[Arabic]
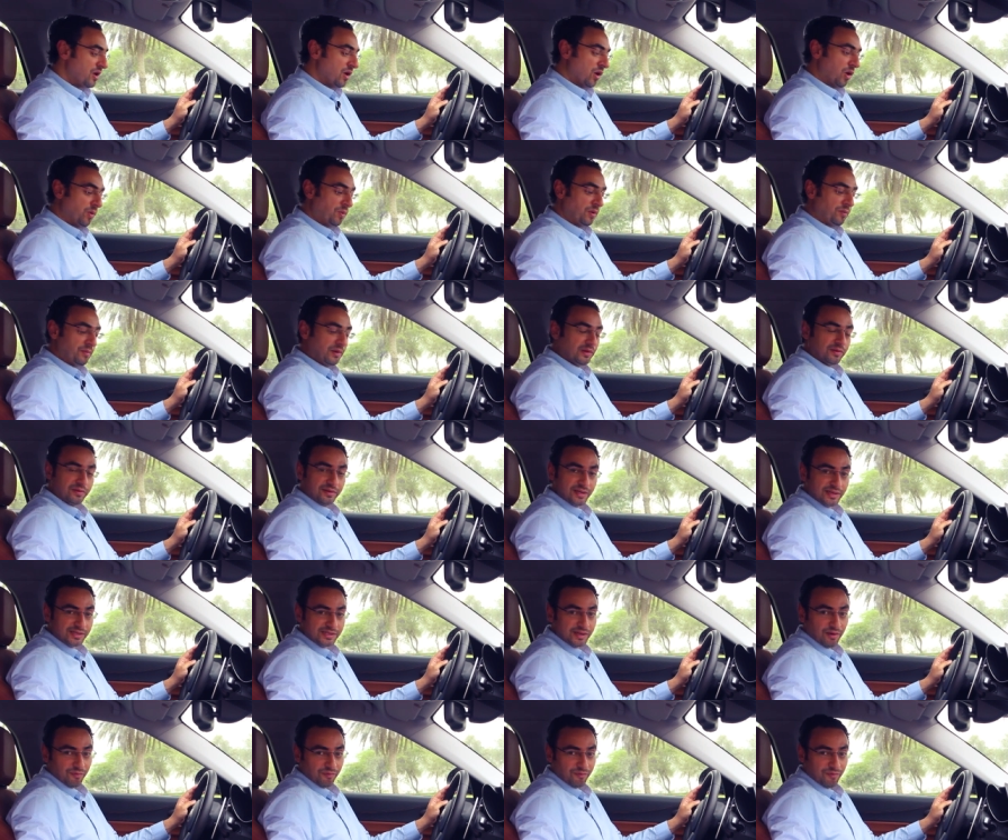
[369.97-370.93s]

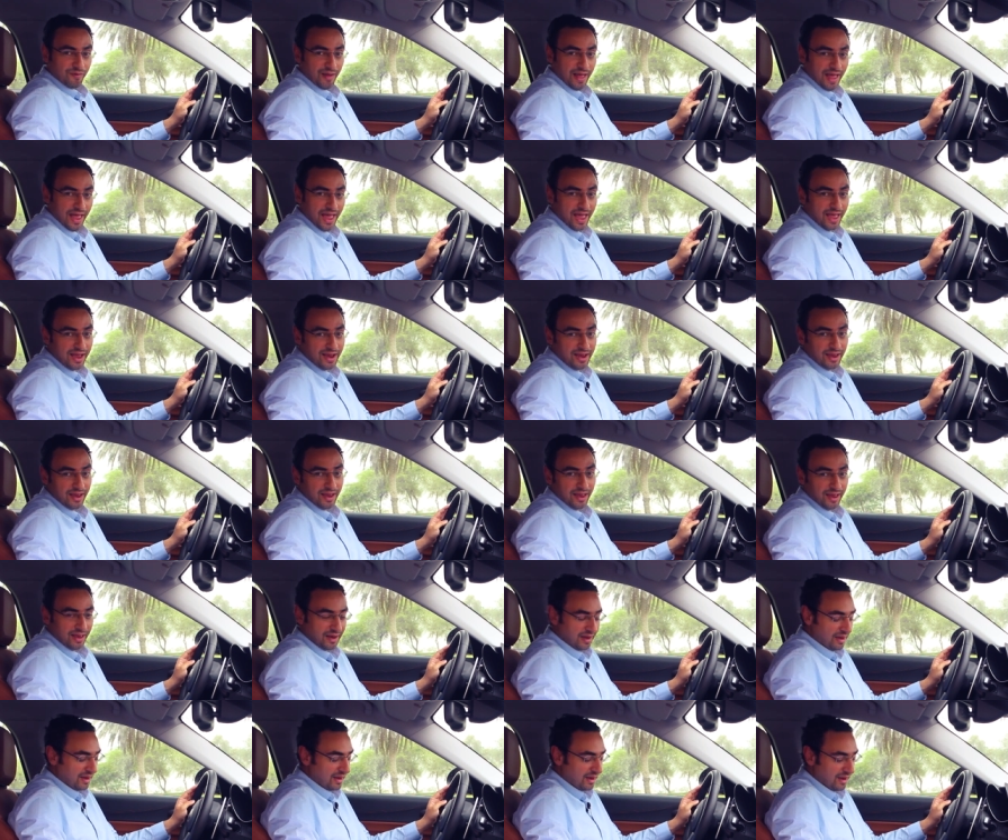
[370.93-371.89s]
وبمنتصف هاي
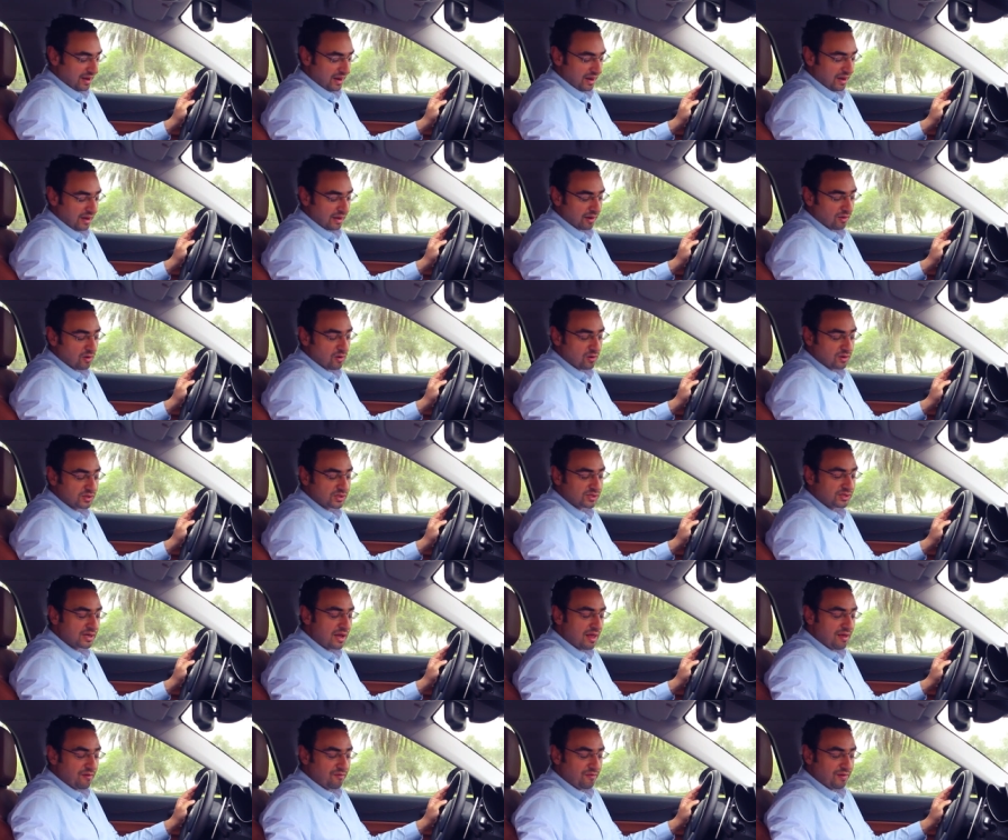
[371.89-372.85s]
القرص
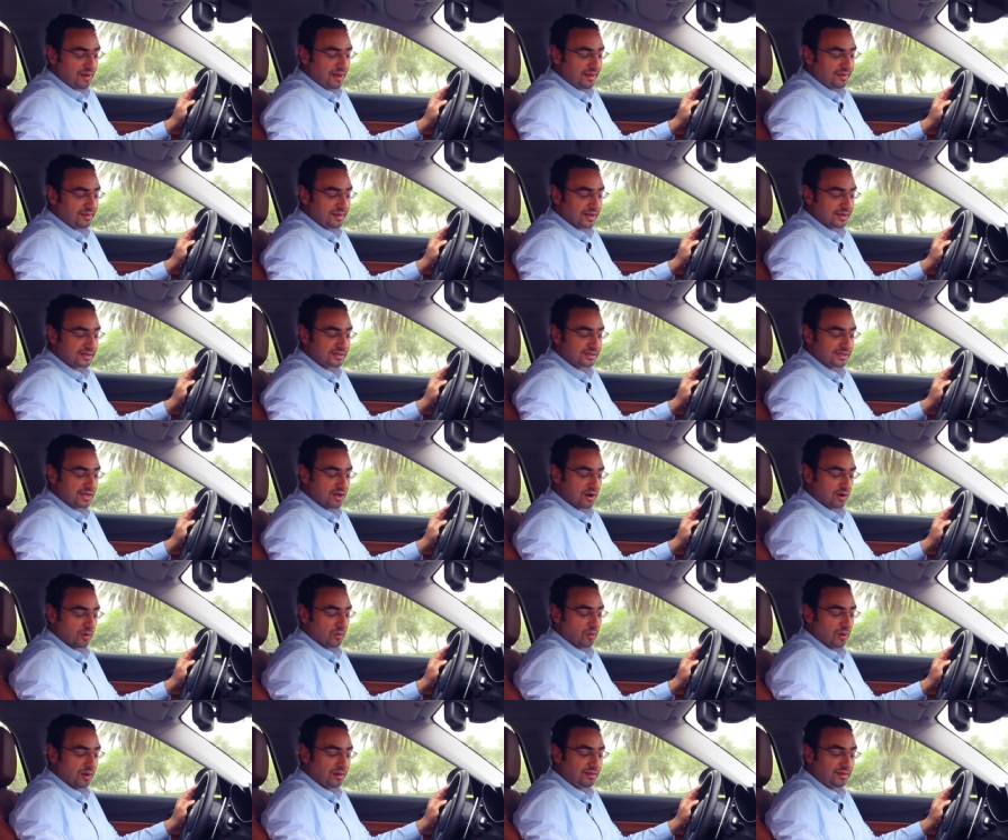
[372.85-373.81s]
في عندك
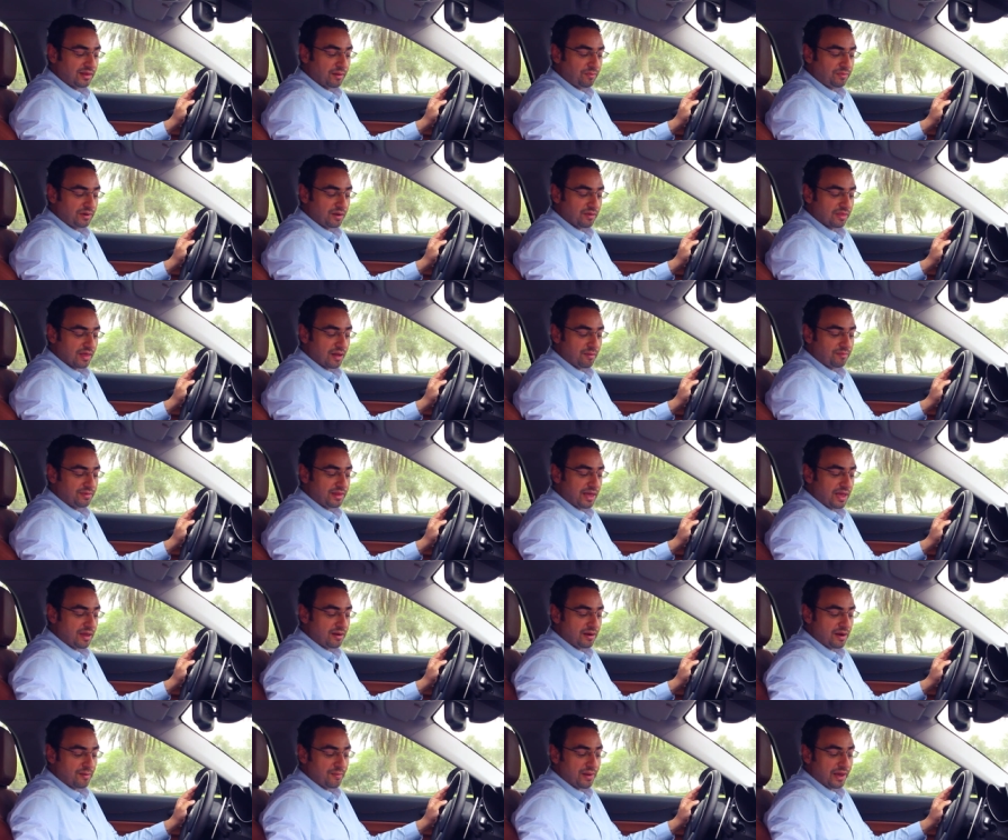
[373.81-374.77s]
زر وانت بنظام
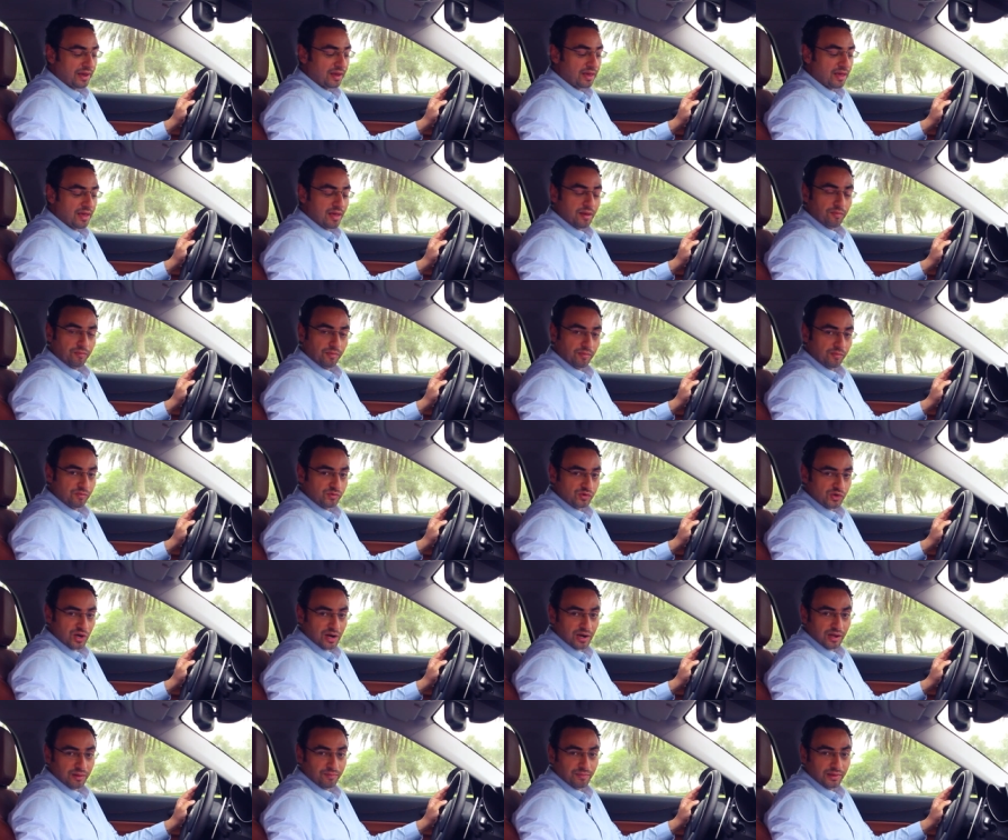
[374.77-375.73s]
دايناميك
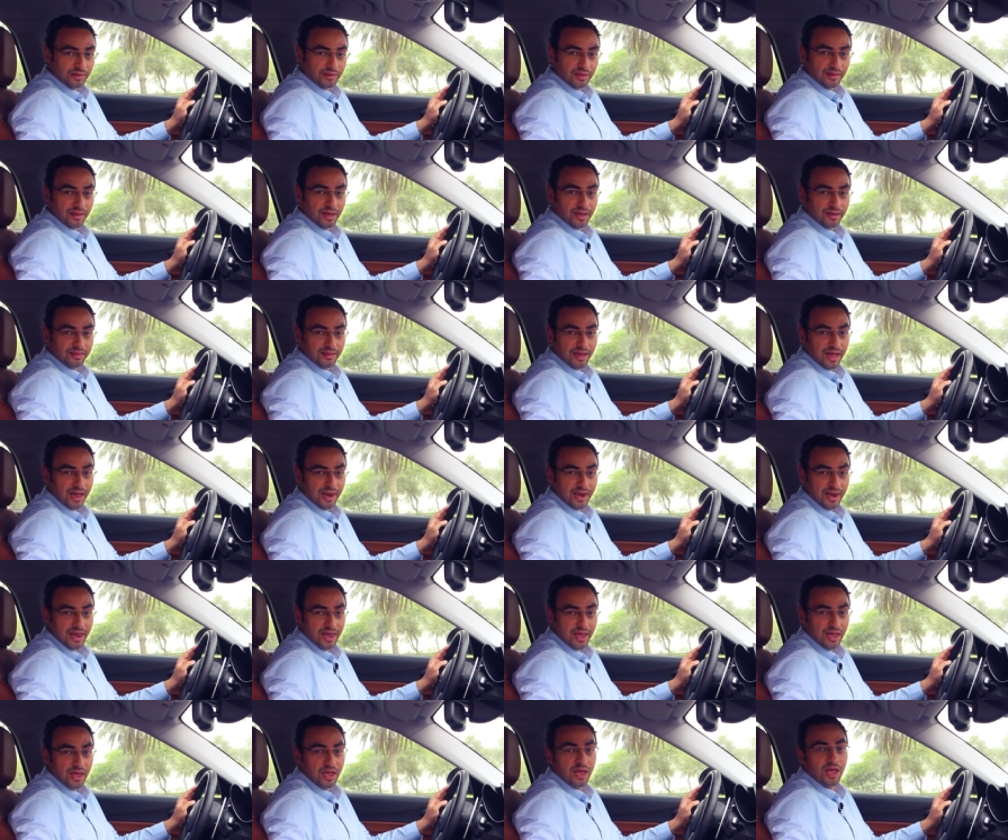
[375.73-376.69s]
بمجرد ما تضغط
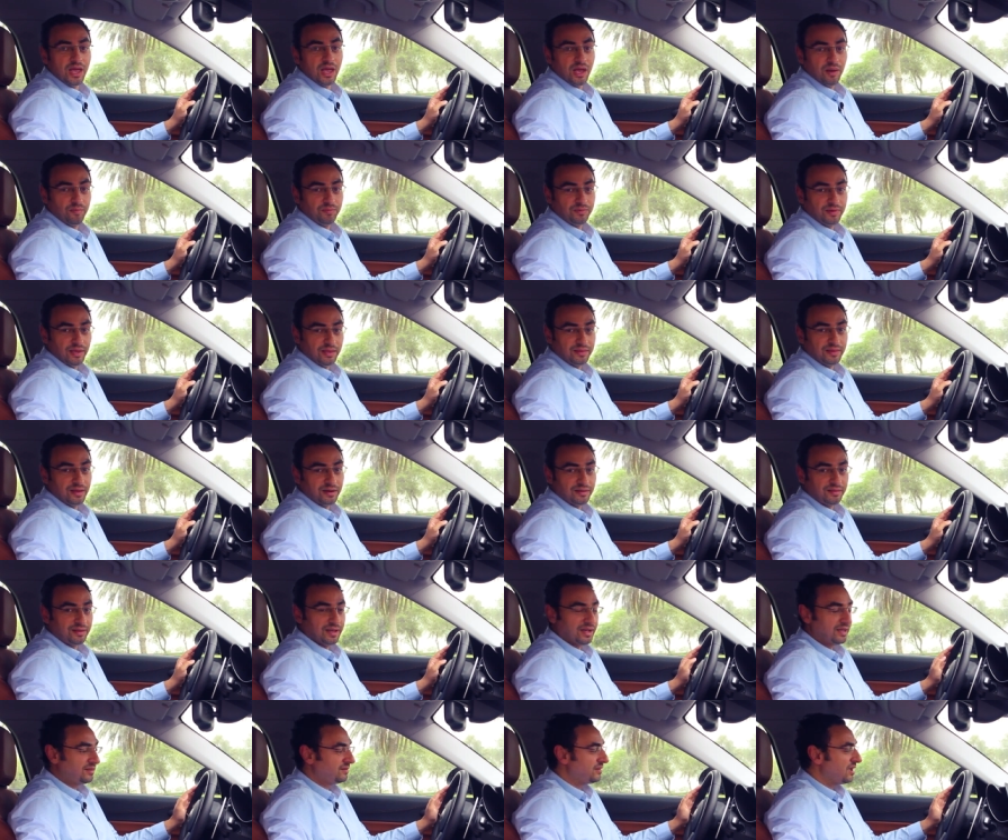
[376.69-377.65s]
عليه بتقدر
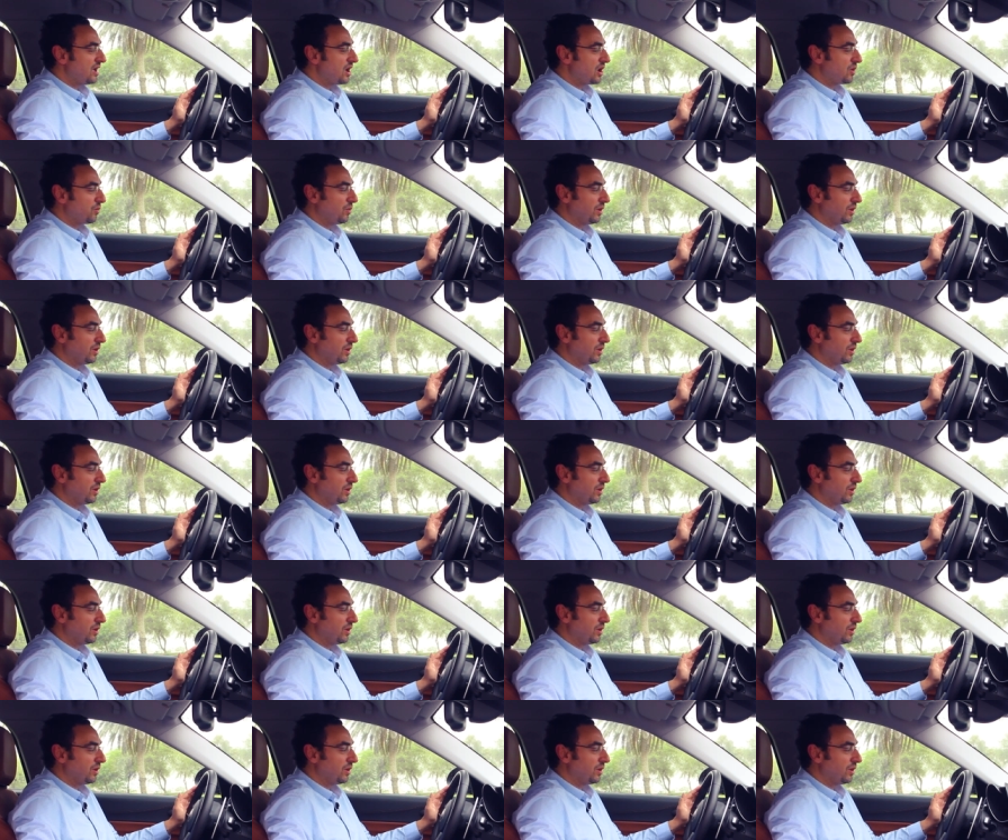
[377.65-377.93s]
تختار